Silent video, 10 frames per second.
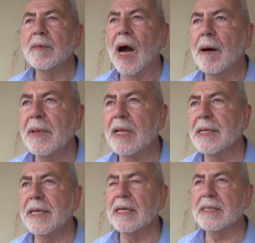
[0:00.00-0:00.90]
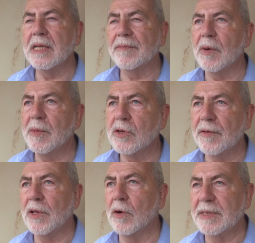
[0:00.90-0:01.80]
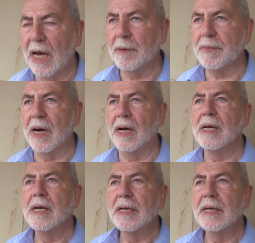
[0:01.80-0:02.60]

Wir haben allerdings, dafür bin ich auch wiederum dankbar,